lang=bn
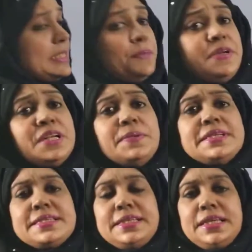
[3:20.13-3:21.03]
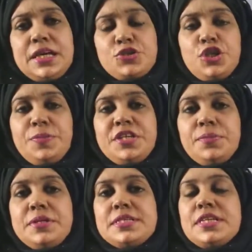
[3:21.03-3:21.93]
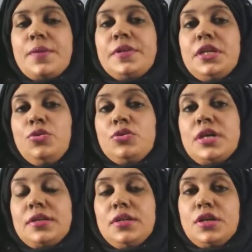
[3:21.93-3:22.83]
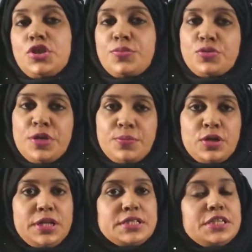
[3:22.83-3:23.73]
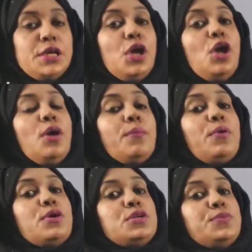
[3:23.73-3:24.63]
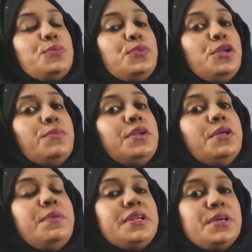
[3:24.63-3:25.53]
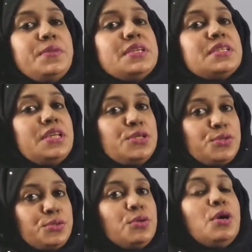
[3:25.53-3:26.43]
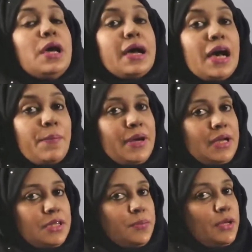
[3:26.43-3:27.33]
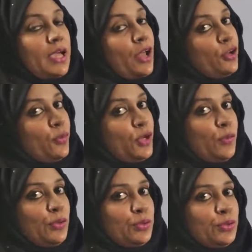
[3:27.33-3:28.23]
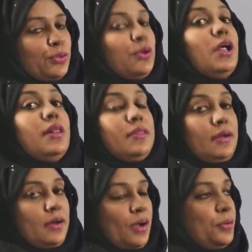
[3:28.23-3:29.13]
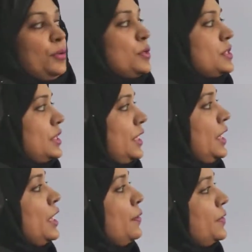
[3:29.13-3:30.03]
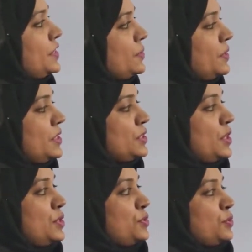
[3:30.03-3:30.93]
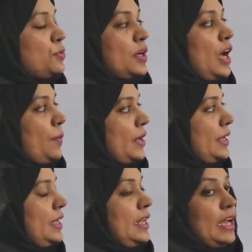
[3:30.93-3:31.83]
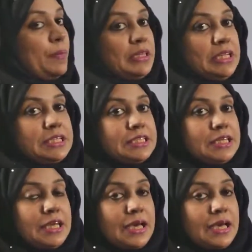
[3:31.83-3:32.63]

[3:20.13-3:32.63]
যে ভিটামিন সি আসলে ভিটামিন সি আমাদের কিন্তু ডাক্তাররা সবসময় বলে যে পর্যাপ্ত পরিমাণে ভিটামিন সি যুক্ত খাবার খেতে বলে কেন বলে বলো তো তার কারণ হচ্ছে ভিটামিন সি যুক্ত খাবার খেলে আমাদের যে